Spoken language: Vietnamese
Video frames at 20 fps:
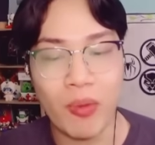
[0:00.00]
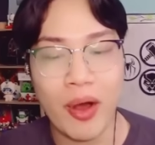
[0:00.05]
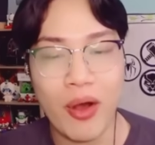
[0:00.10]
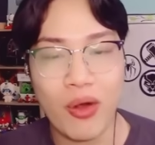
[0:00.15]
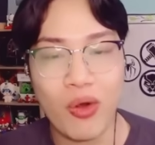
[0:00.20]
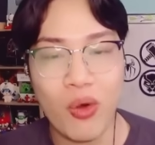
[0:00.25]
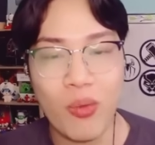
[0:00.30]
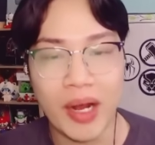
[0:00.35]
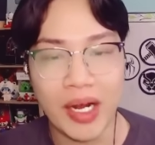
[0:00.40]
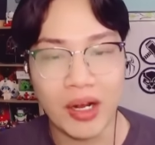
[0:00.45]

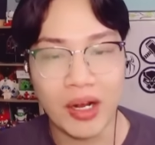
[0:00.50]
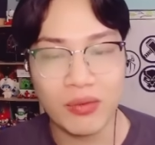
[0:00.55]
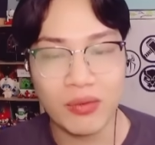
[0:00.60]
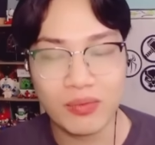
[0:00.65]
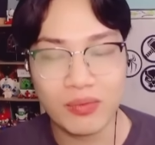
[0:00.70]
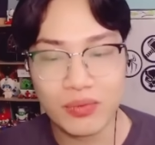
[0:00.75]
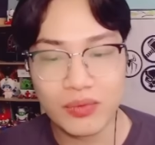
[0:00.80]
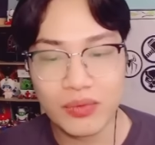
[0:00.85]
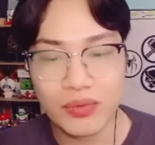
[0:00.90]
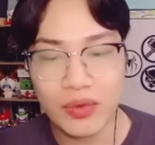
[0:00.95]
đó của mình không
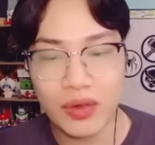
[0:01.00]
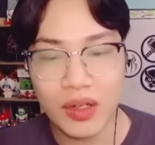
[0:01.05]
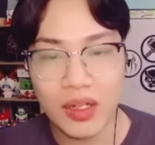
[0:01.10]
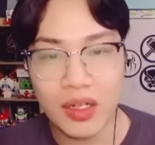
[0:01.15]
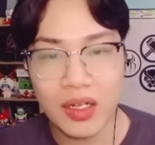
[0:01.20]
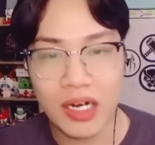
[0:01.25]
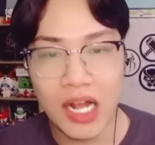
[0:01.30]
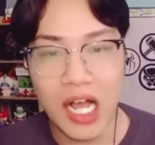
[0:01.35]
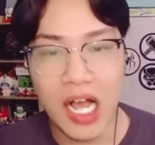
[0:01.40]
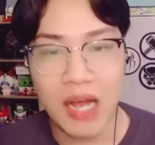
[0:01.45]

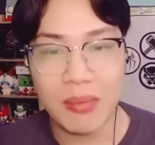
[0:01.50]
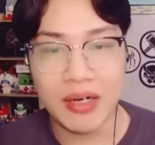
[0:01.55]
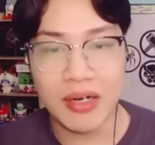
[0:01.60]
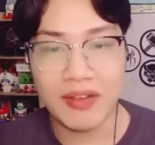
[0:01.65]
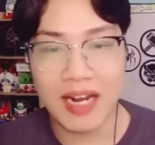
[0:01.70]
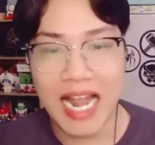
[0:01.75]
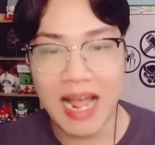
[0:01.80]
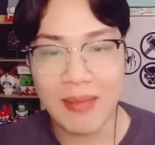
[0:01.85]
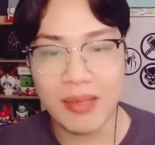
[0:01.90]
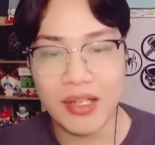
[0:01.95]
đó mình
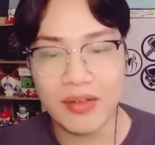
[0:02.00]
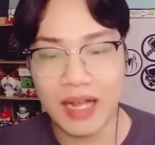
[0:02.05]
phải làm như